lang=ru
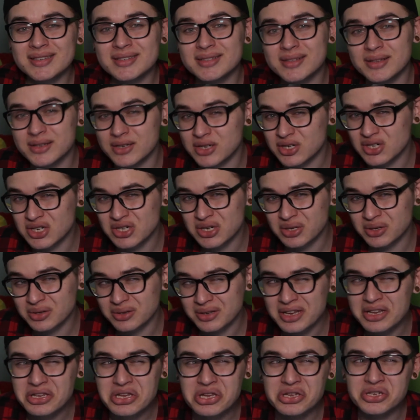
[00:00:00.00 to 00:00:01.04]
слышал
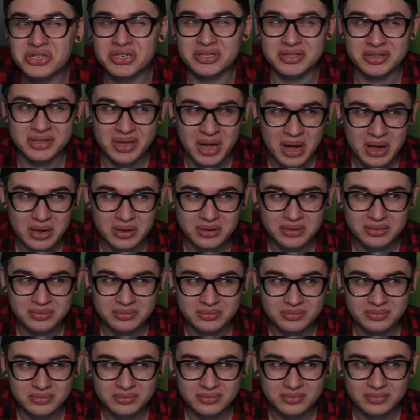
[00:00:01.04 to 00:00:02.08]
и не читал,
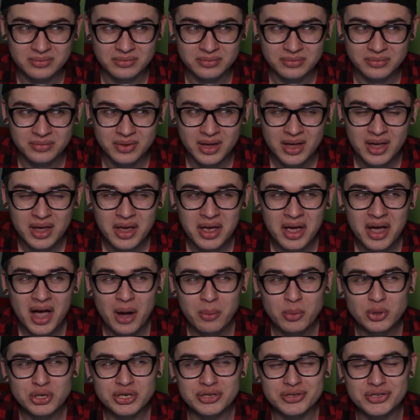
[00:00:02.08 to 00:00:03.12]

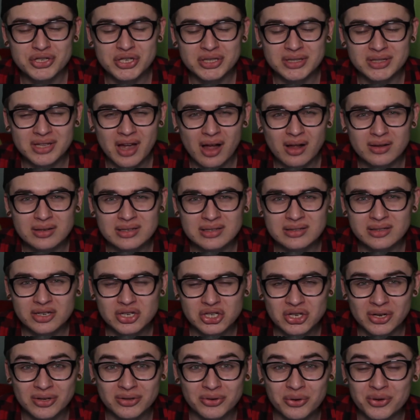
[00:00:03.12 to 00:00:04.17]
а может читал,
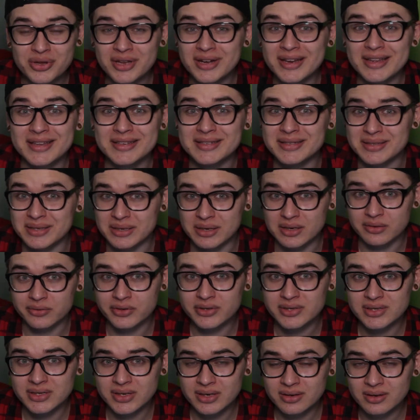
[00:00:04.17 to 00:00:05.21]
слышал, но не
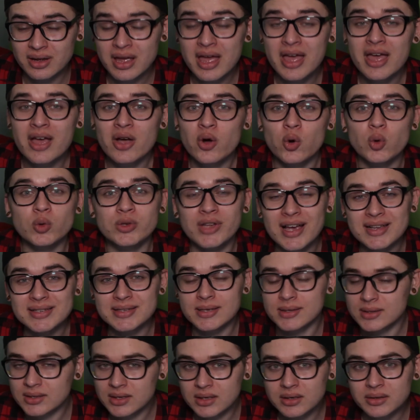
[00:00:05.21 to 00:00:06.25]
регистрировался, у нас
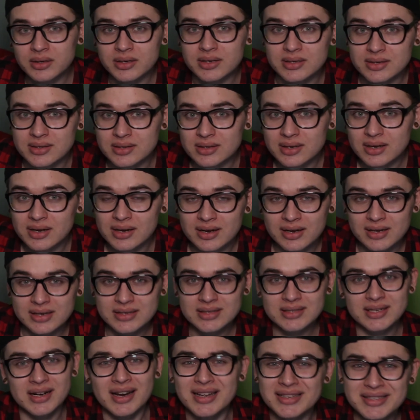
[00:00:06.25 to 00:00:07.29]
открылась
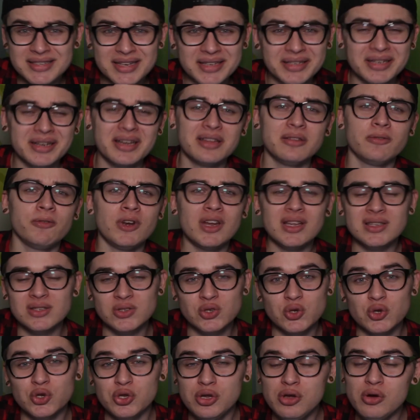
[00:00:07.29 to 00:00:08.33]
регистрация на
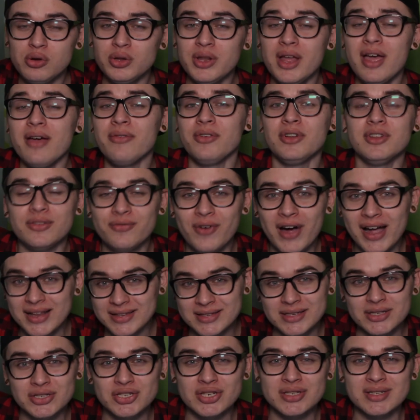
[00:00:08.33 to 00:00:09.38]
конференцию New Level
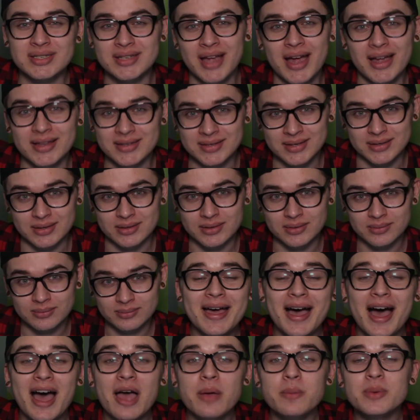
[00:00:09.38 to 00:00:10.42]
2016.
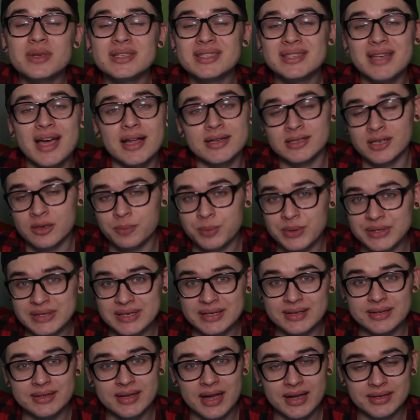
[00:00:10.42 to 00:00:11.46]
Обязательно
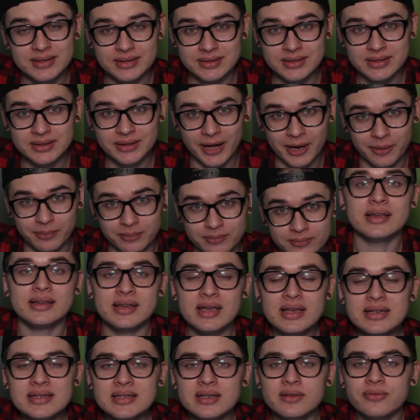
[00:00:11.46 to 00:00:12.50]
присоединяйтесь к нам.
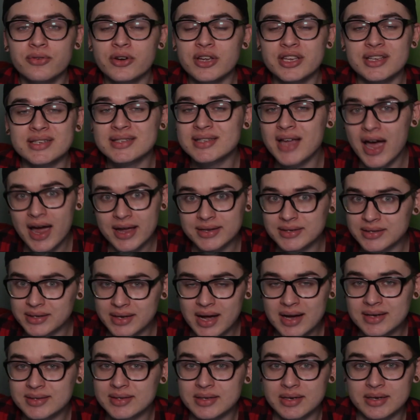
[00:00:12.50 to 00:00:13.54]
Если вы не знаете,
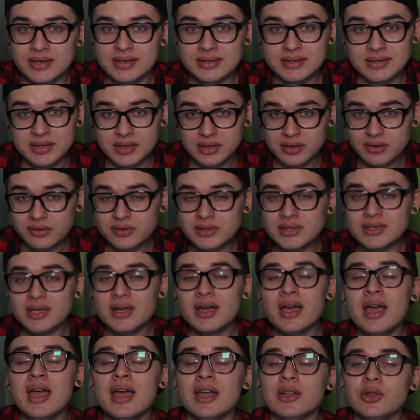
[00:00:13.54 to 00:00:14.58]
как
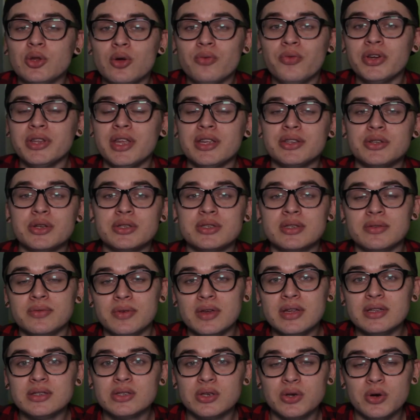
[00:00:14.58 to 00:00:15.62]
зарегистрироваться, то вы найдете
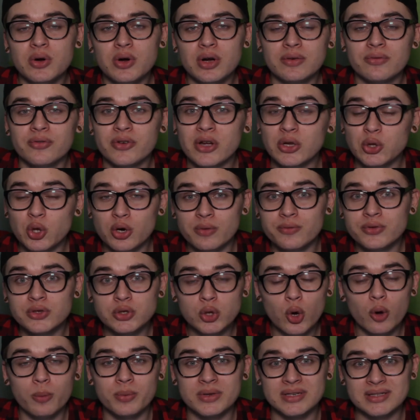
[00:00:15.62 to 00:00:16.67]
видео, в котором
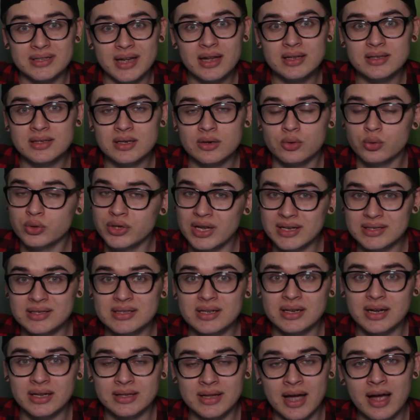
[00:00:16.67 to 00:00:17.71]
все объясняется у нас
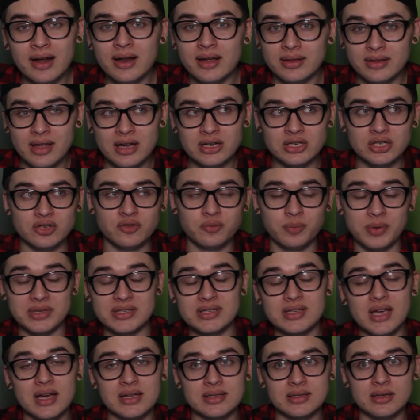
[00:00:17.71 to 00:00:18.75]
на канале, а также в
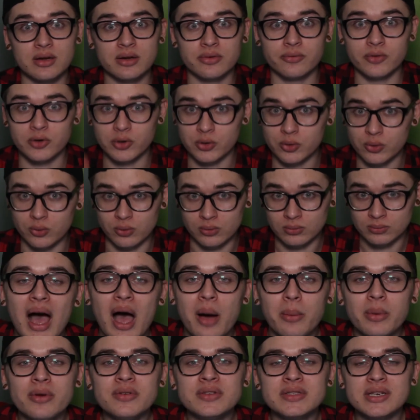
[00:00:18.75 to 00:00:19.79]
подсказках вверху.
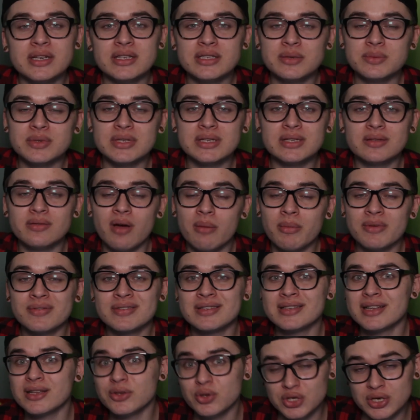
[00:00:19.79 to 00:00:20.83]
А мы встретимся с вами в
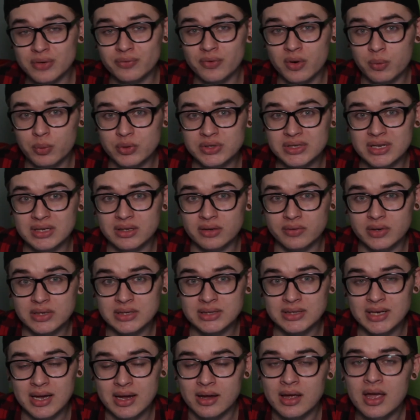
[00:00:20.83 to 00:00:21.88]
следующем выпуске
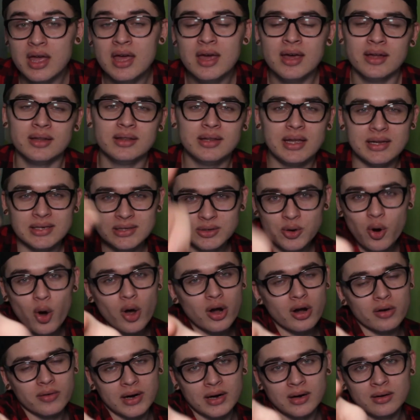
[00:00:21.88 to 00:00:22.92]
новостей. До
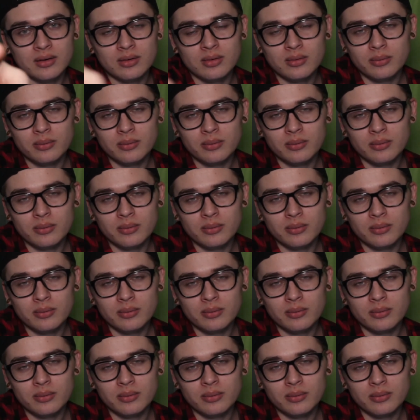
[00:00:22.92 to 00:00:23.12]
скорого!